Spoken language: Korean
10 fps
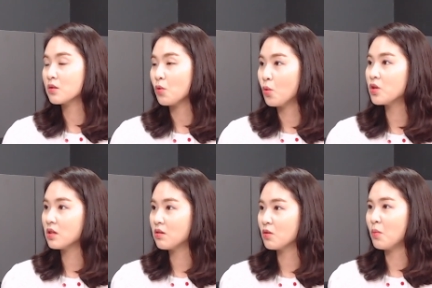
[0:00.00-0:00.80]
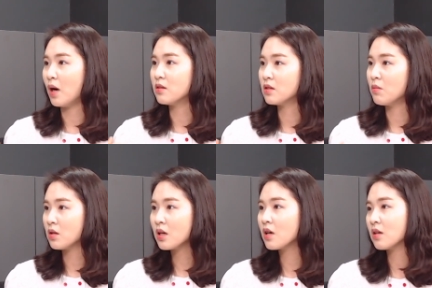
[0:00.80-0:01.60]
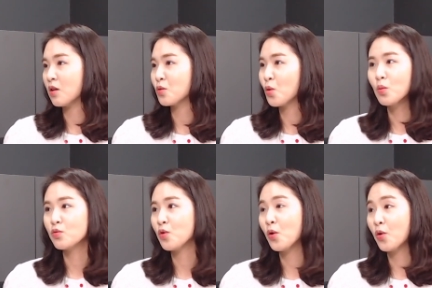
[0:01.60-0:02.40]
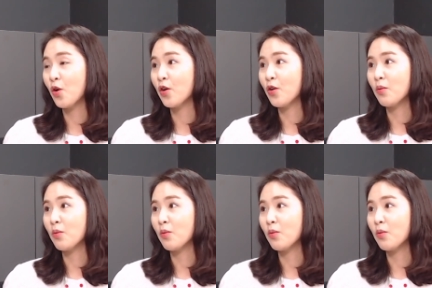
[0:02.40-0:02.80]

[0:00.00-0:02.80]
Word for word: 오전에 들었던 말들이 막 생각이 나서 너무 무서운 거예요.